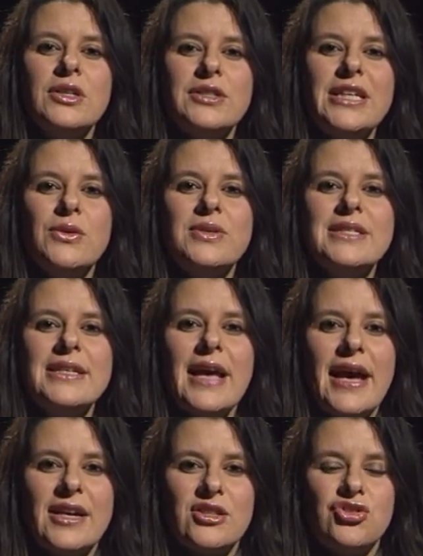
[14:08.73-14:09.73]
Dio si
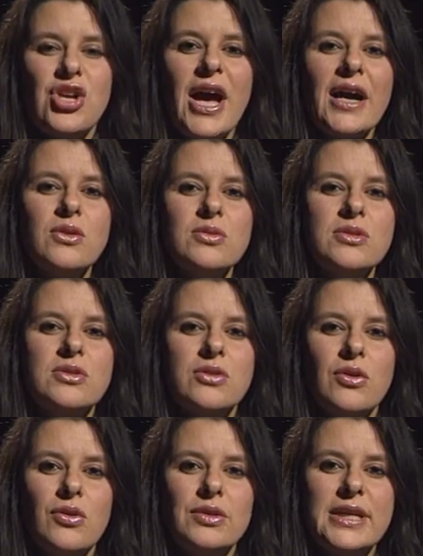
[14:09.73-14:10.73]
erge a
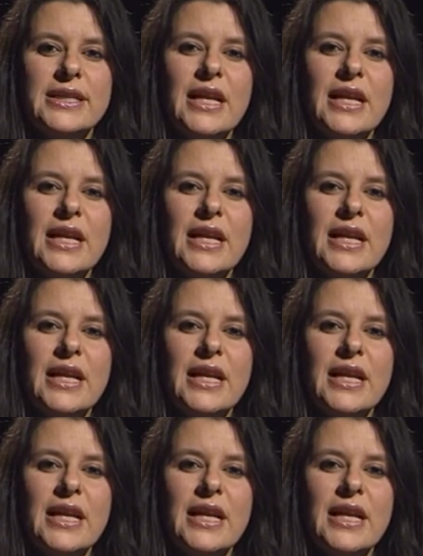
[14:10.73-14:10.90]
custode